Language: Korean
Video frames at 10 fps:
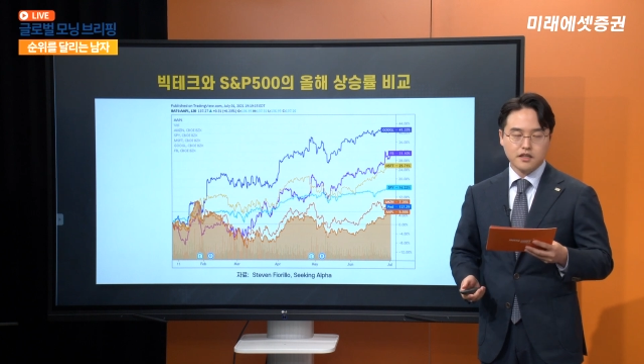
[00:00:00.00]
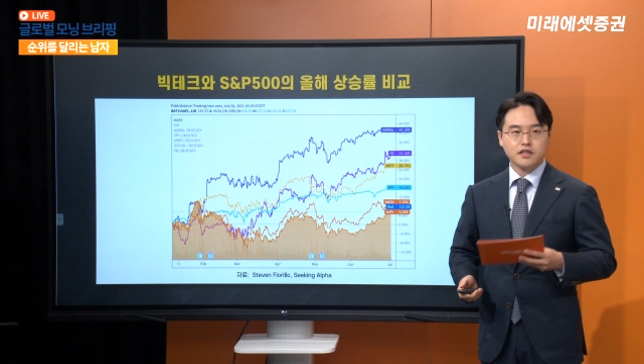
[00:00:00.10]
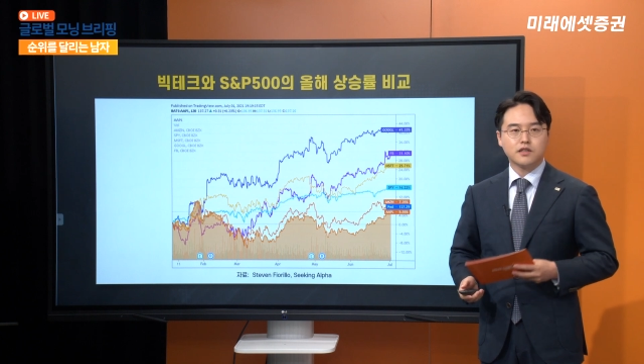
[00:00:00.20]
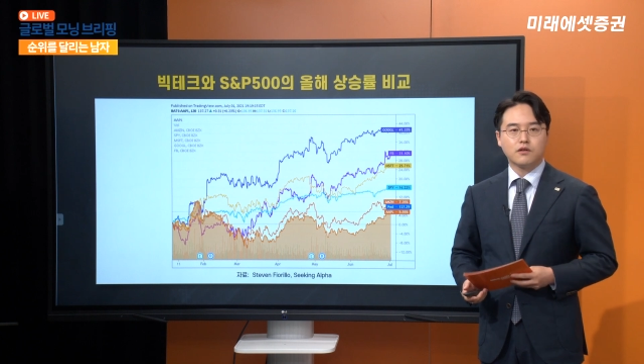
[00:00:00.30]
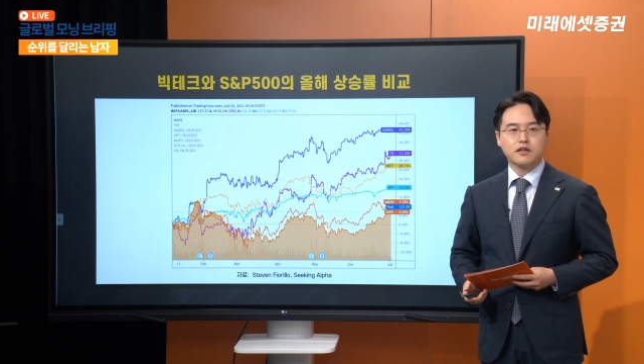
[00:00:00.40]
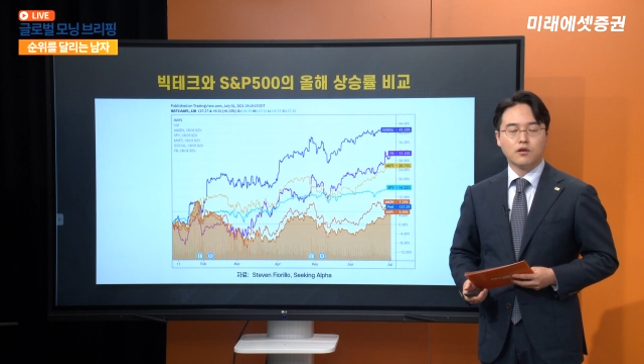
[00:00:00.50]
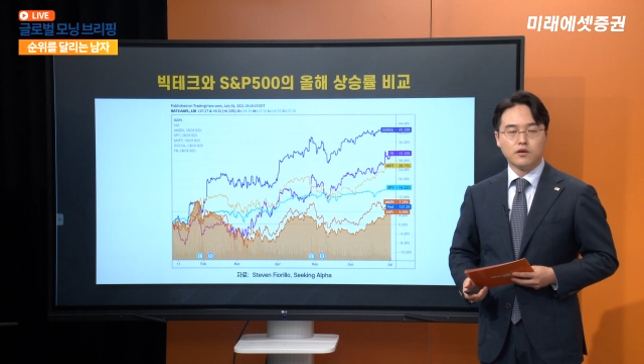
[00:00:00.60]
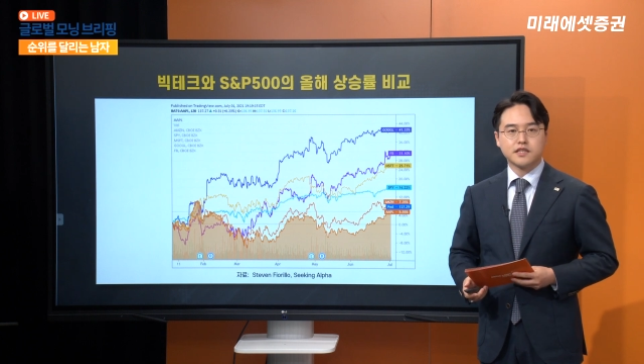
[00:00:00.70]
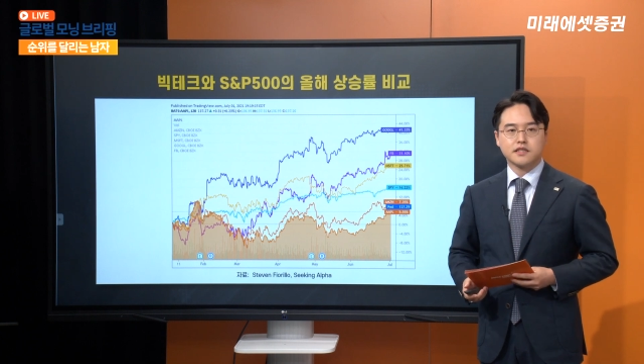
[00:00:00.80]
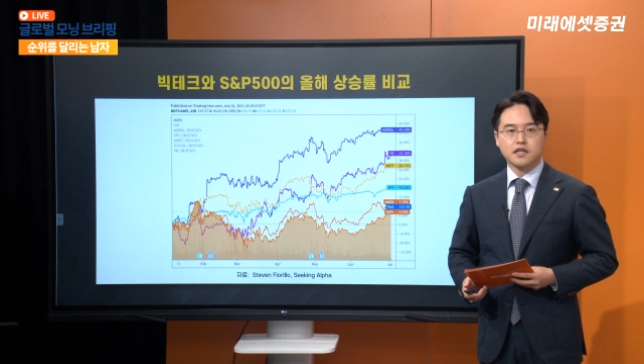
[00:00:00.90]
이러한
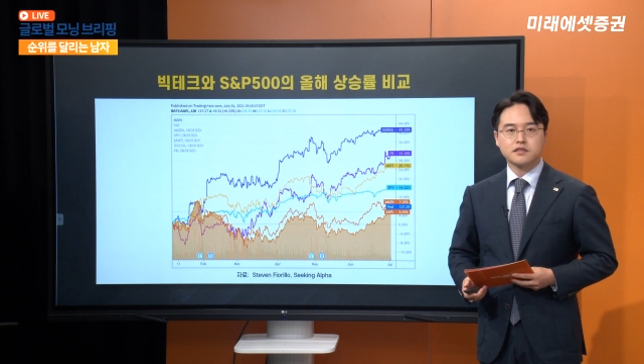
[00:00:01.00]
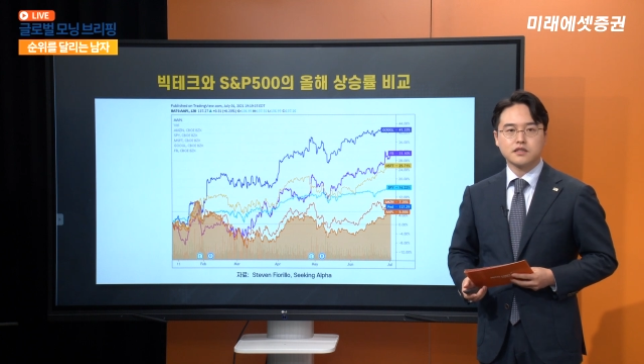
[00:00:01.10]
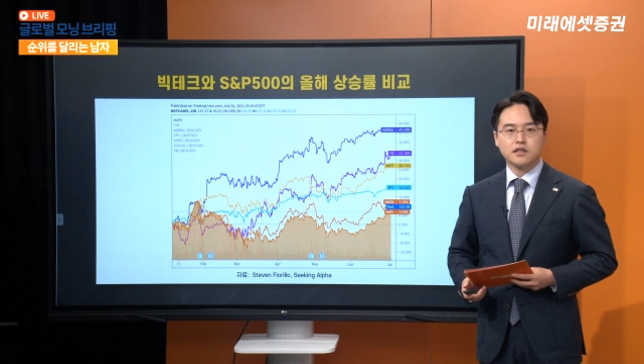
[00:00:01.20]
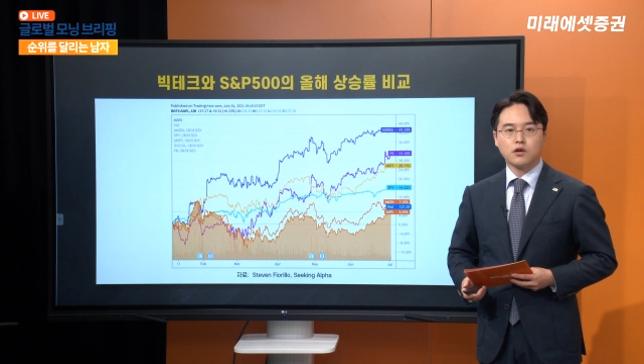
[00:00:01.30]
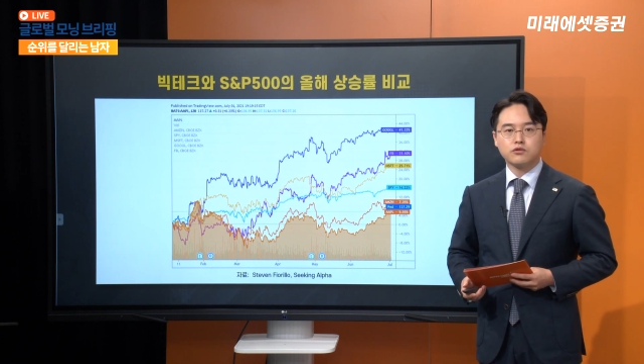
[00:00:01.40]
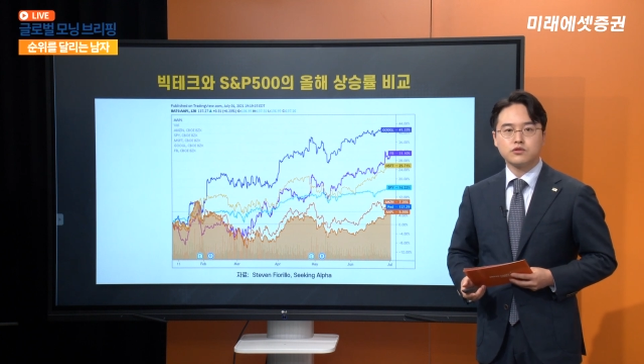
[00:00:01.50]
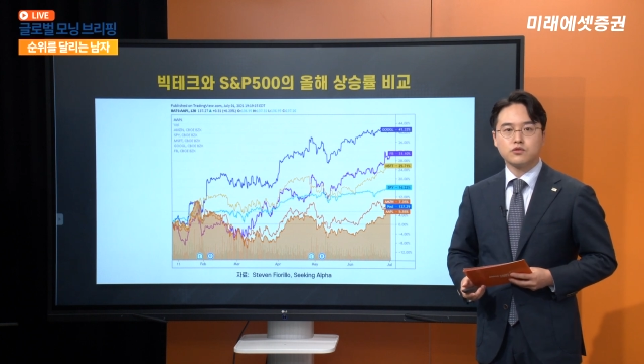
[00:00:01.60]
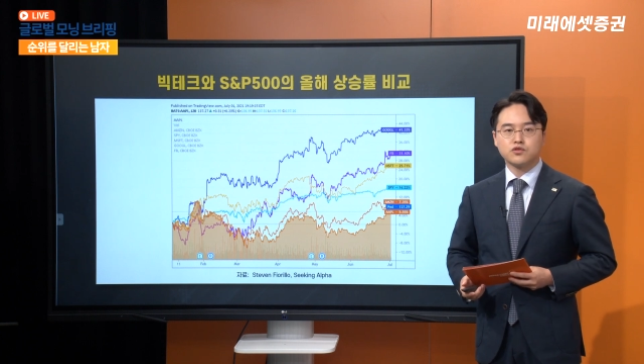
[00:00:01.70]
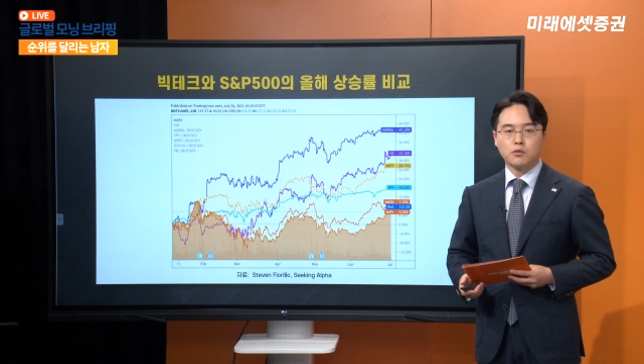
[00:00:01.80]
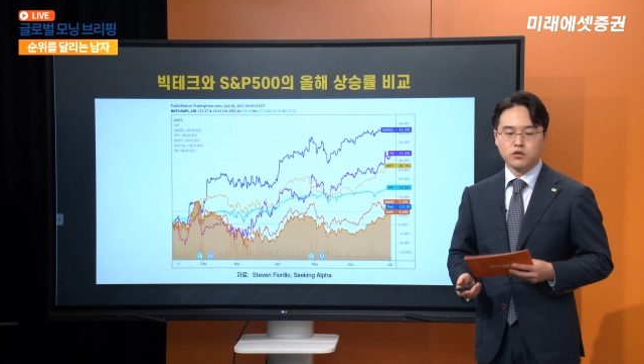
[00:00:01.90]
어제 상승이 더욱더
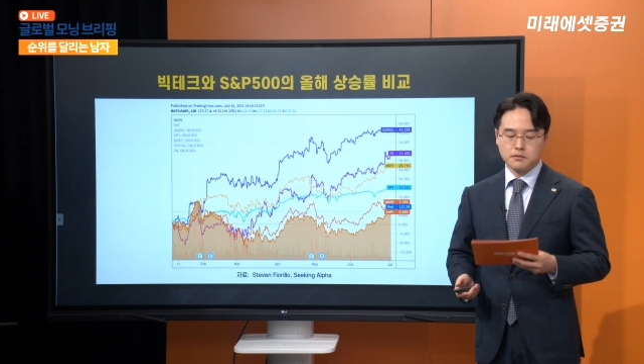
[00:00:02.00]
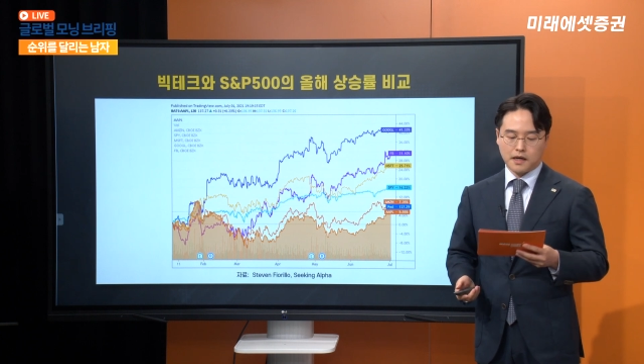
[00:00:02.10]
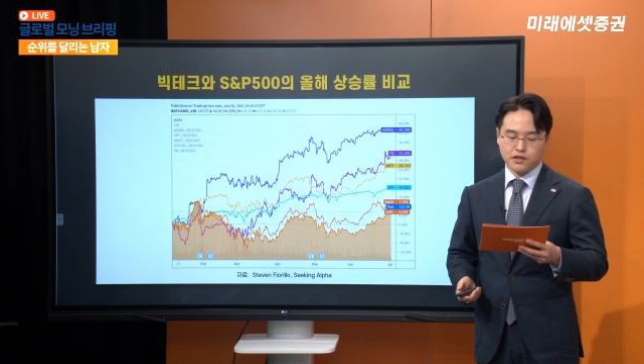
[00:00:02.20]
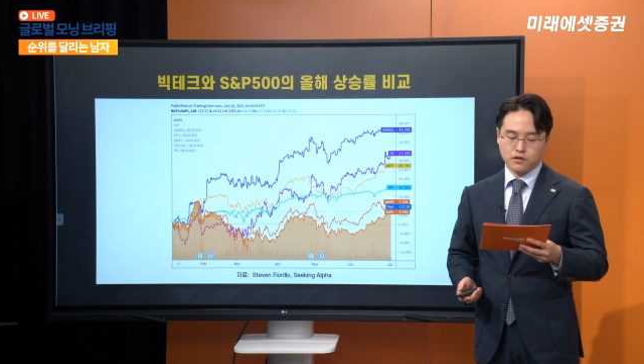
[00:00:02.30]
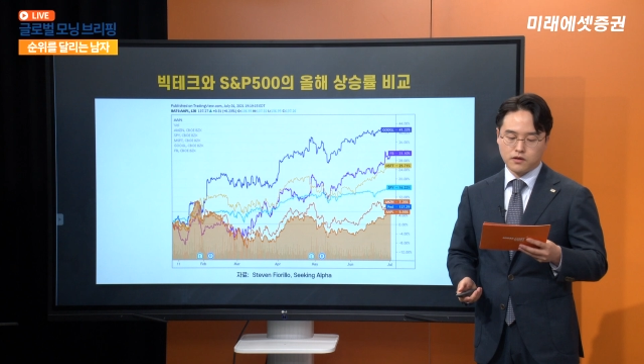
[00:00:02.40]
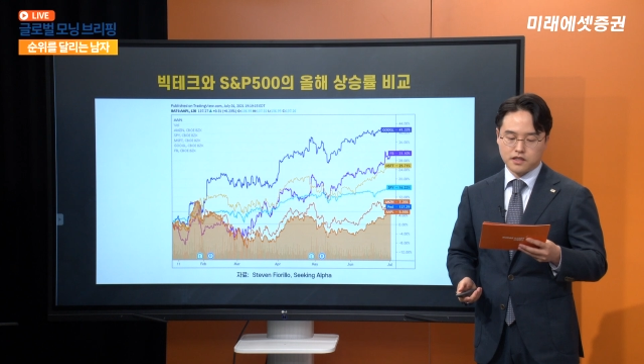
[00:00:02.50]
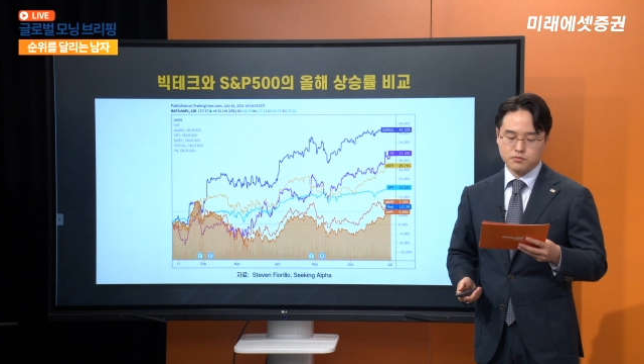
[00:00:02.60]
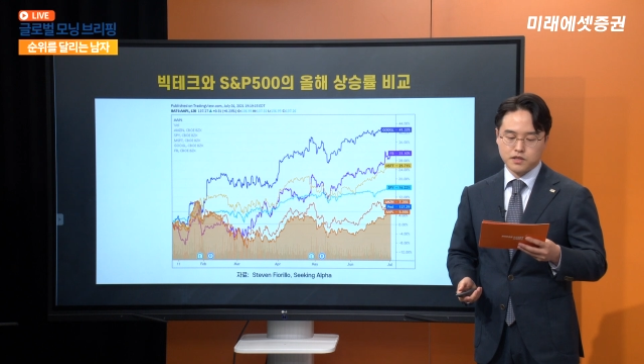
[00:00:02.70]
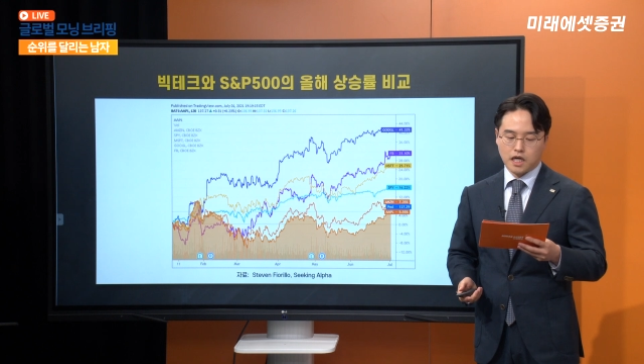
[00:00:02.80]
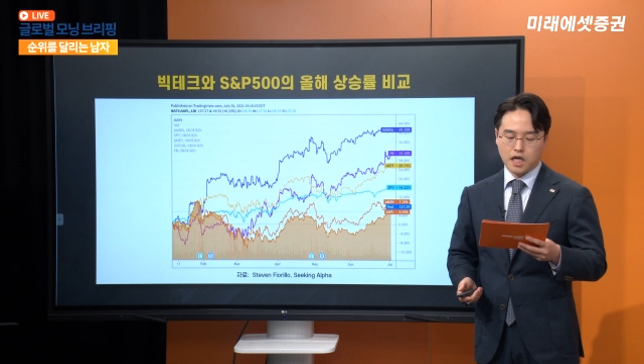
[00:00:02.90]
주목을 받는 것
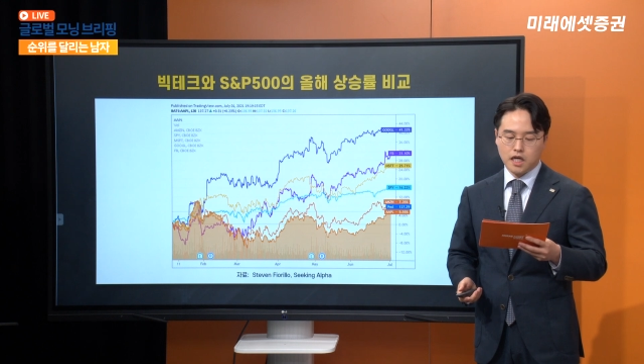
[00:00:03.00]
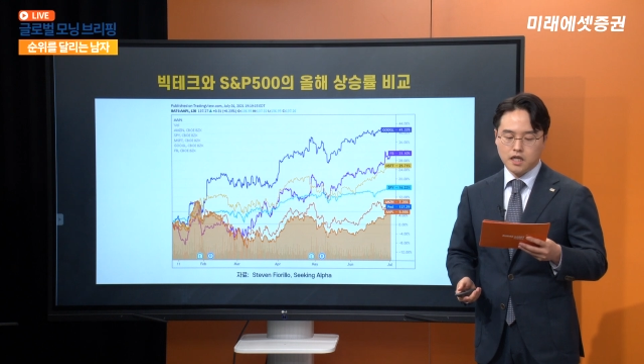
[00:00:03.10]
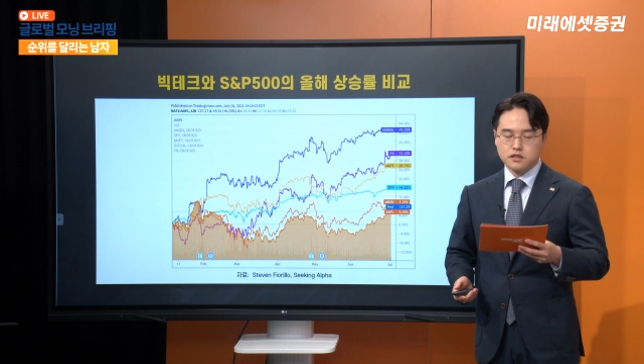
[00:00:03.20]
같습니다.